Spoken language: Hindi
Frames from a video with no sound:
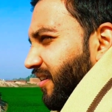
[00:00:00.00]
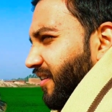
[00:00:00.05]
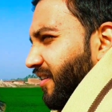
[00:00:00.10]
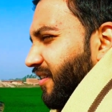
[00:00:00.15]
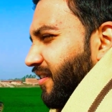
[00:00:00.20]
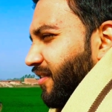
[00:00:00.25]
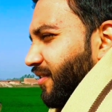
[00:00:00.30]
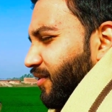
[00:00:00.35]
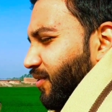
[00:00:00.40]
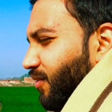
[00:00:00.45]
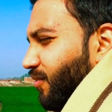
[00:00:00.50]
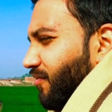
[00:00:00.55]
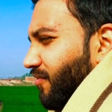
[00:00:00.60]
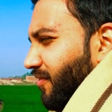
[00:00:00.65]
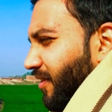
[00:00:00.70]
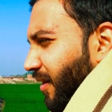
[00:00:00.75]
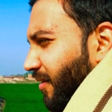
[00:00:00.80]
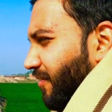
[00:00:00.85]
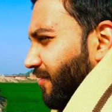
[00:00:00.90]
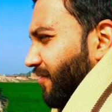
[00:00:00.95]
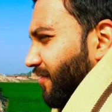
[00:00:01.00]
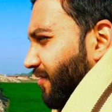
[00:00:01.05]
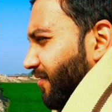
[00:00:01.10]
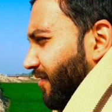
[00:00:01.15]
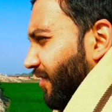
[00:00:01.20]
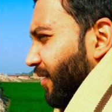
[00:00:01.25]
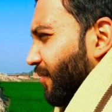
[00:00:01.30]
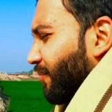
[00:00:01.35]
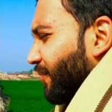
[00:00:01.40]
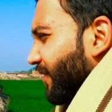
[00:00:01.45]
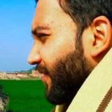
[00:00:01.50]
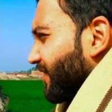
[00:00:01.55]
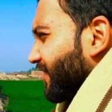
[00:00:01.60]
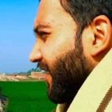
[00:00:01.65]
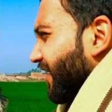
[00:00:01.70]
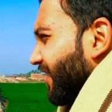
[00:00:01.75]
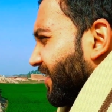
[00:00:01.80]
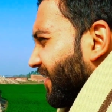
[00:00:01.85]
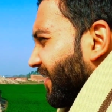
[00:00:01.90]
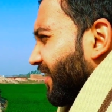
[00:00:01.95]
सुस्ती पैसा ज़्यादा हो गया आपके पास
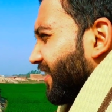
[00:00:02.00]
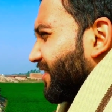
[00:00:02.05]
आएंगे